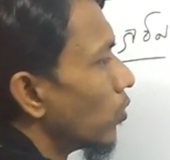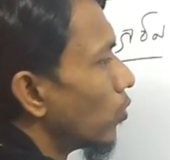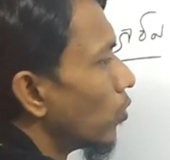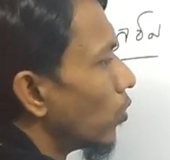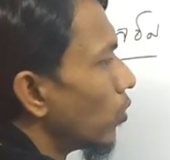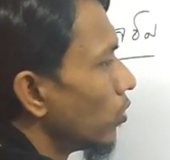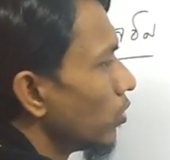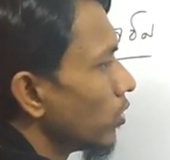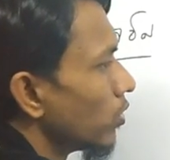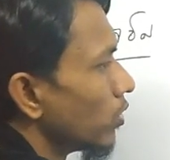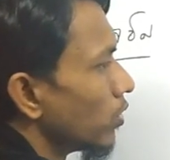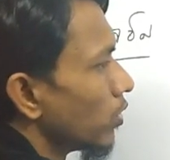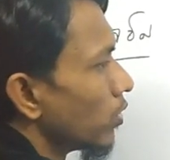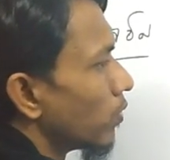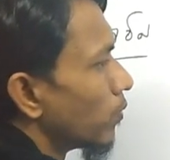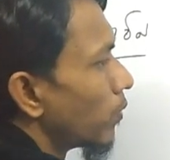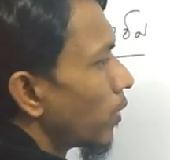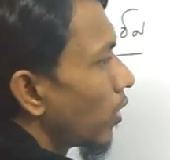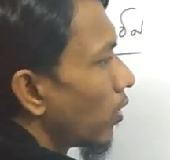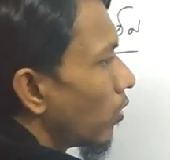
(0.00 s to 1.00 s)
ওন
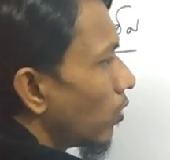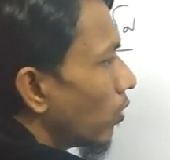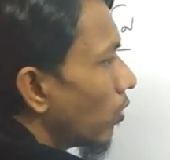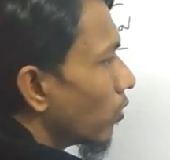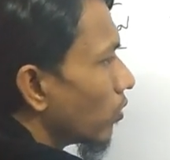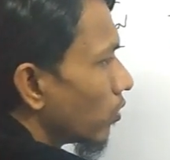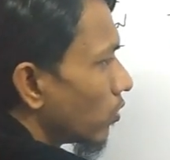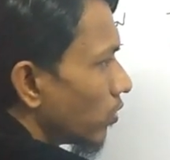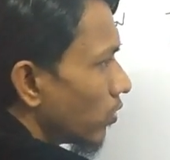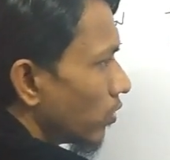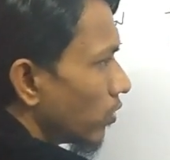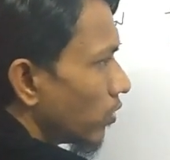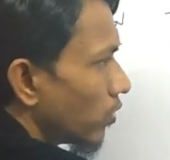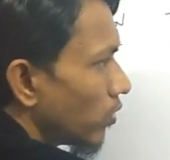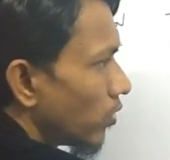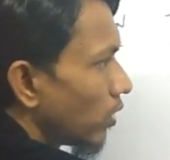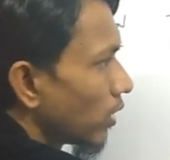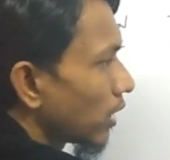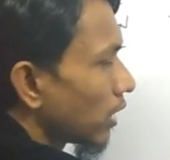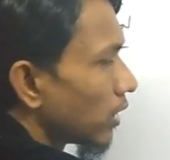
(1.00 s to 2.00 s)
বা অন
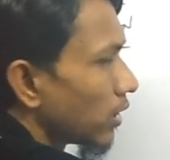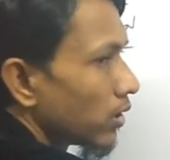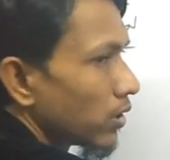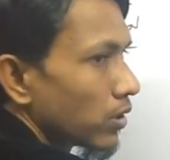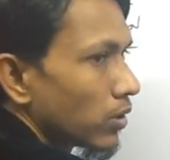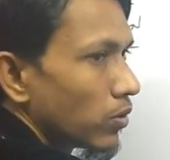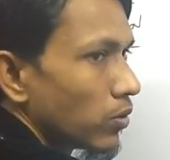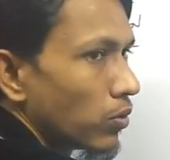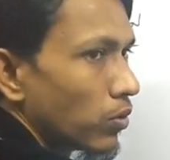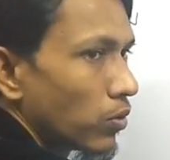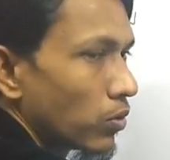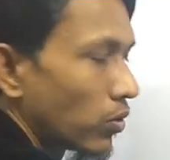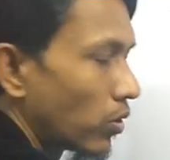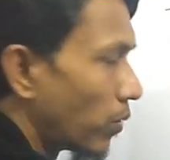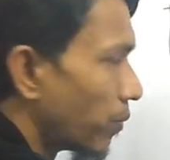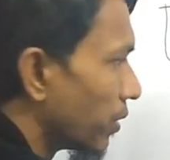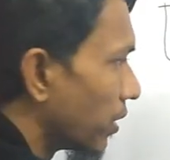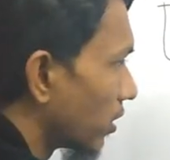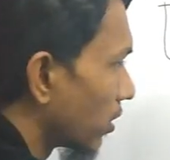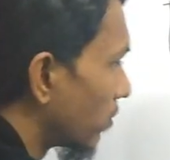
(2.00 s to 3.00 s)
ওকে ওন
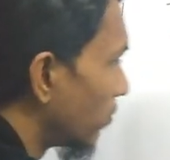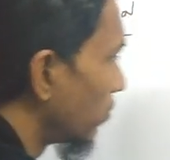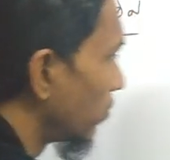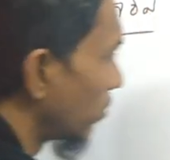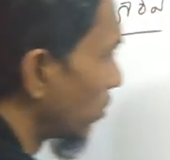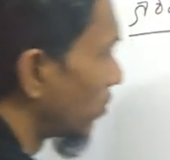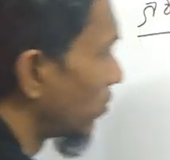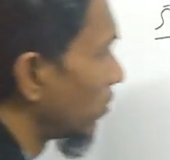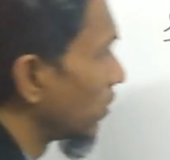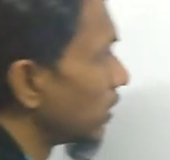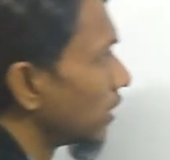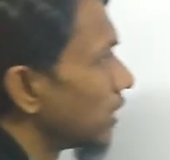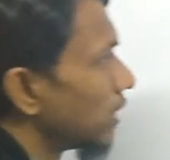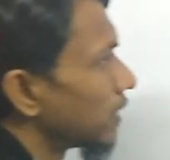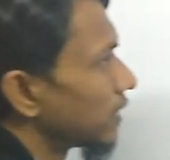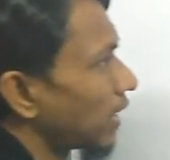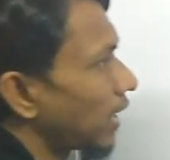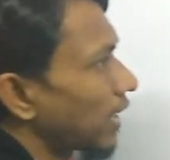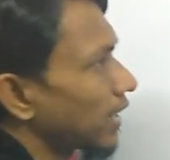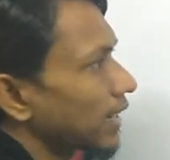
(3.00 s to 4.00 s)
হবে এরকম উচ্চারণ
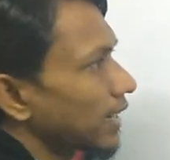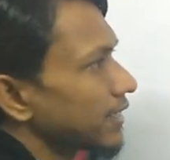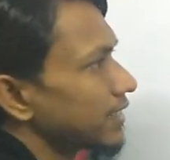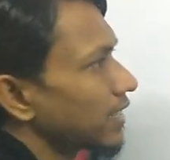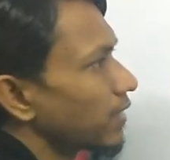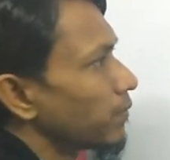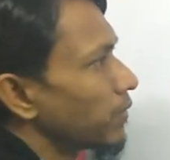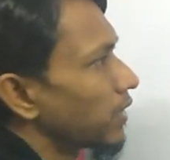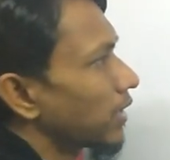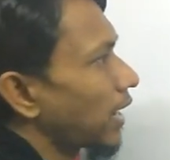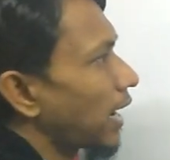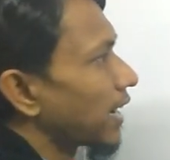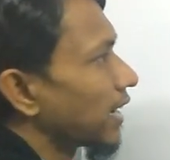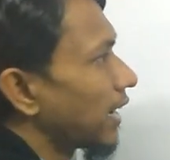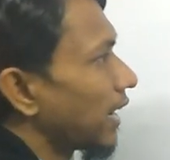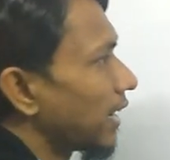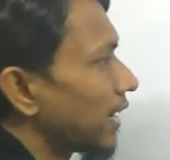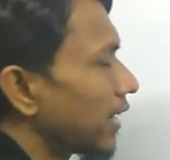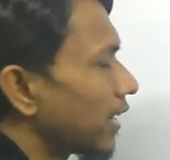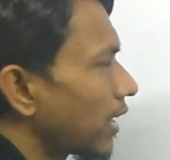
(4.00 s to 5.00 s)
তাহলে একটা এক্সাম্পল আর
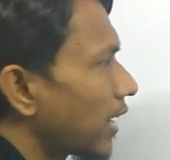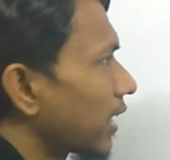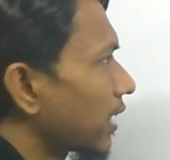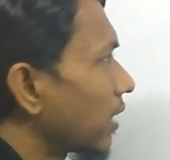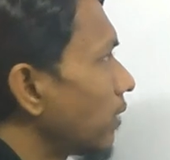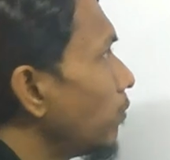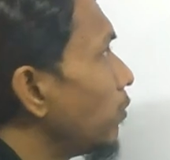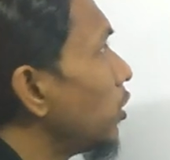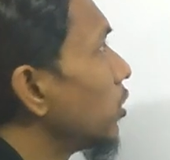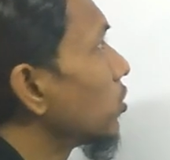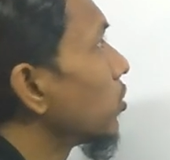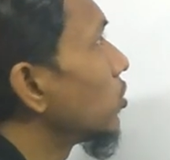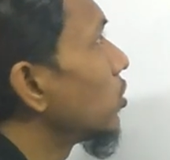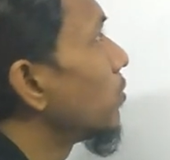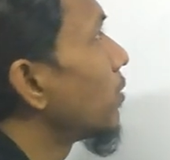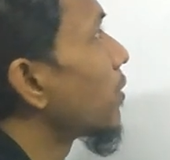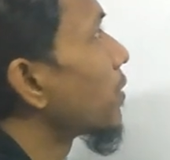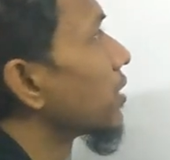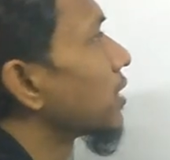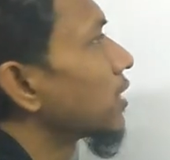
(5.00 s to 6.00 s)
এটার একটা বিশেষত্ব
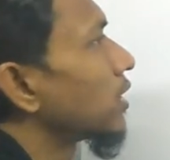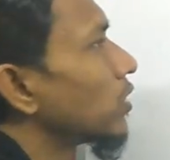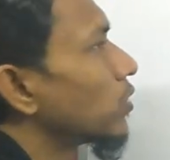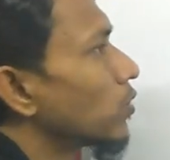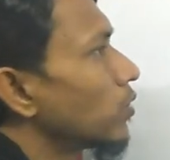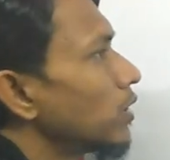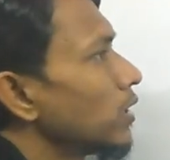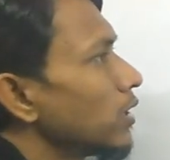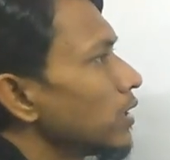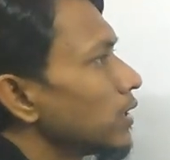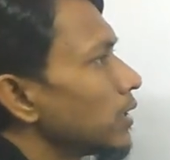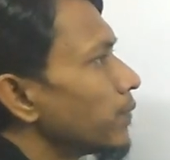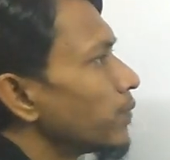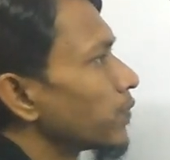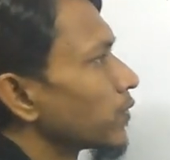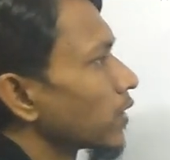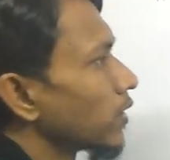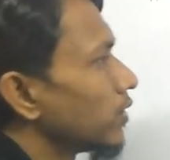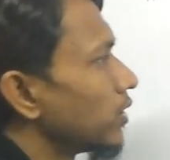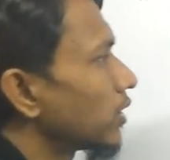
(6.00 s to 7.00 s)
ব্যাপার আছে কিটোনের
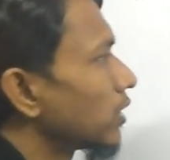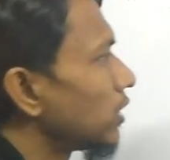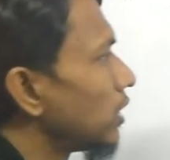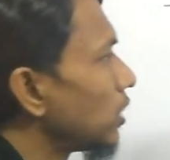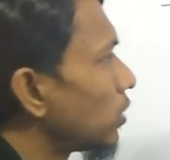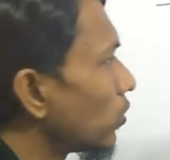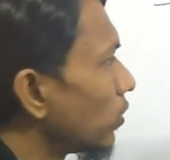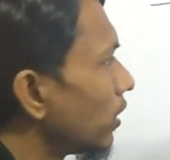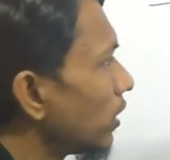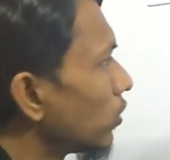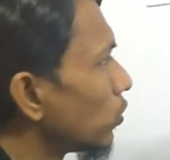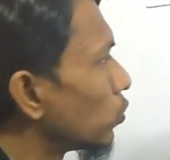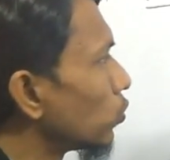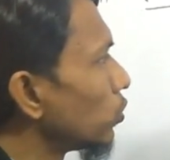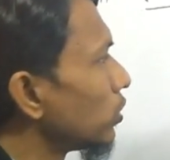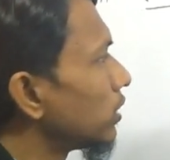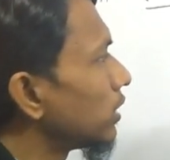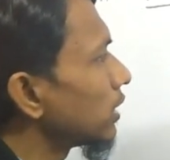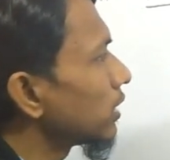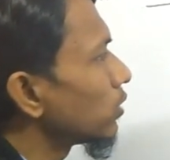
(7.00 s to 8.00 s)
যে কিটোনের
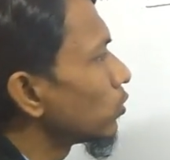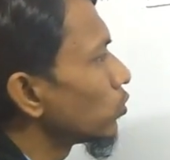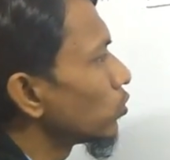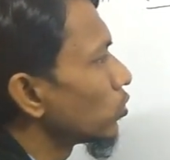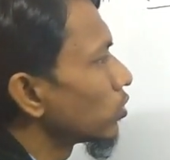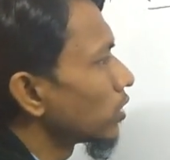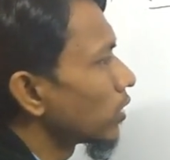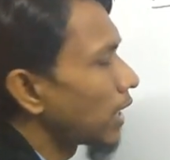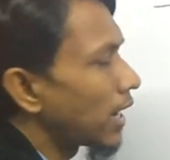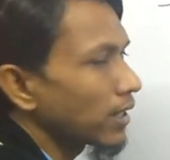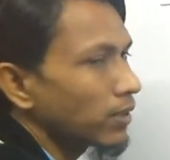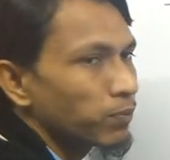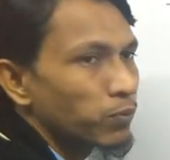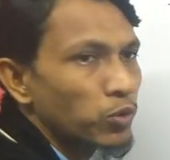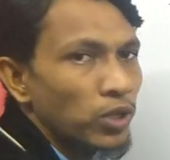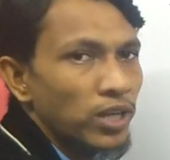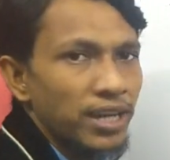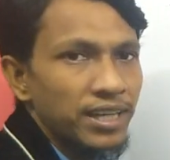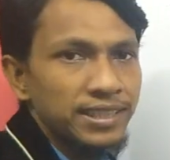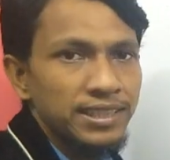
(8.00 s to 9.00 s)
দুই জের যুদ্ধ হাত
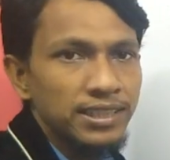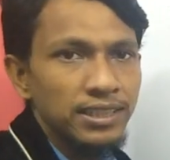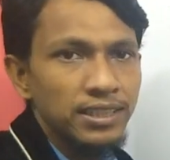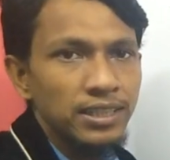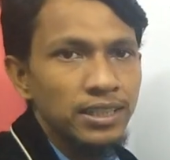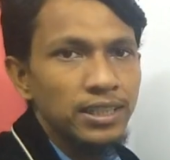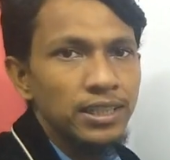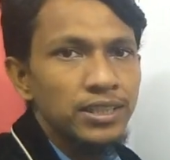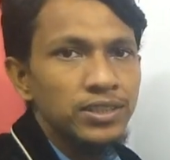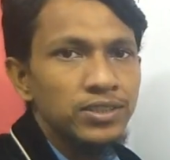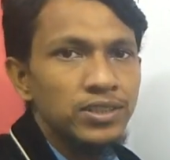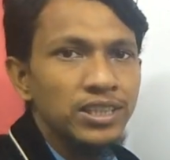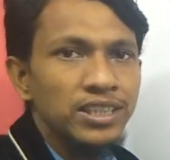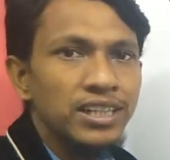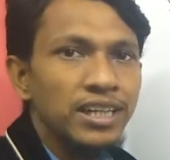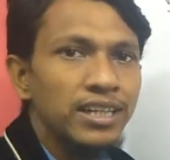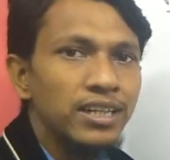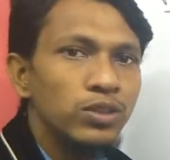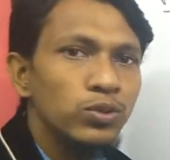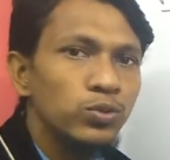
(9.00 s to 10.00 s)
পড়ে আছে
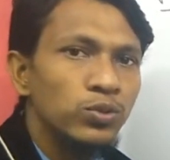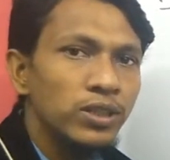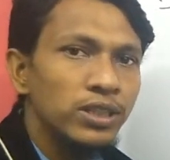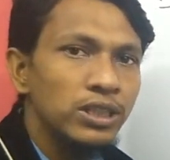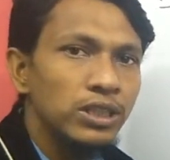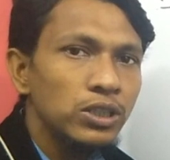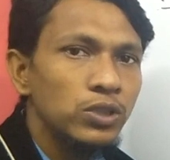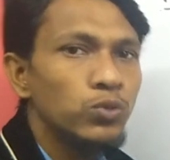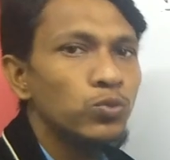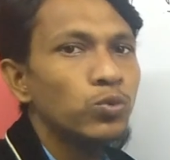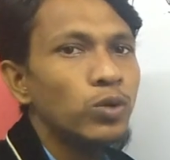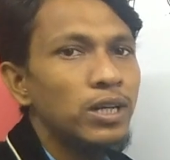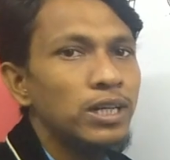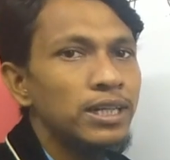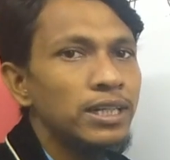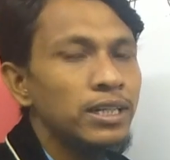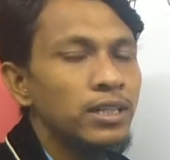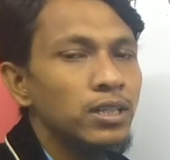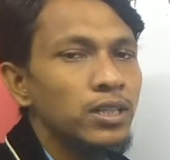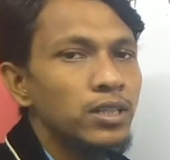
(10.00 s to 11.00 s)
সেখানে দুটো
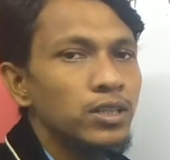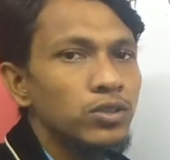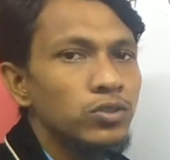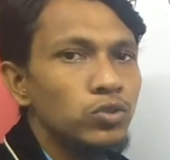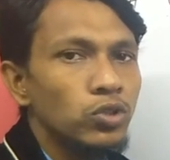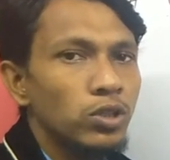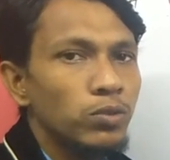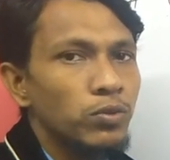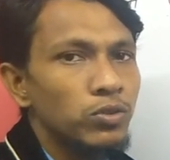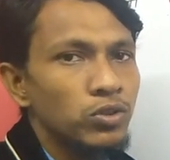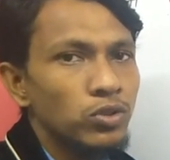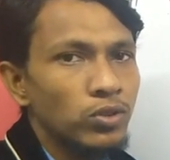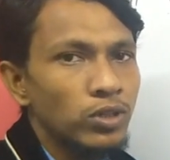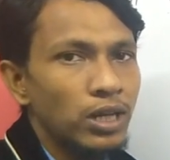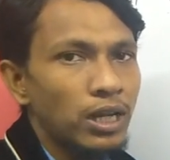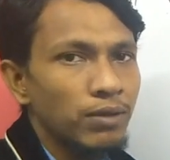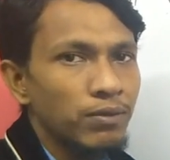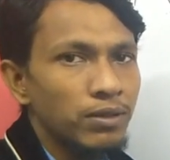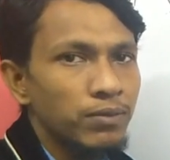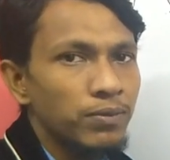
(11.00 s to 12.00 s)
ইকুয়ালি জৈব যৌগ
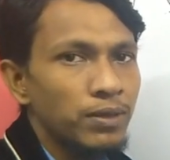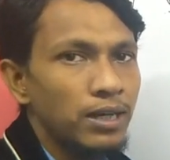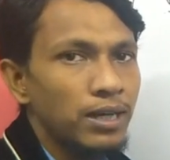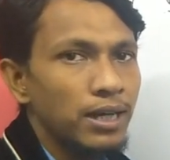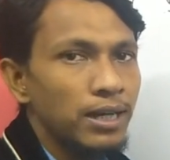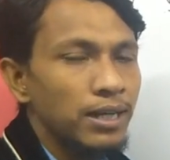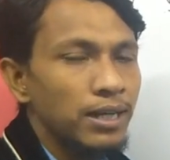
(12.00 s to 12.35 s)
লাগবে বা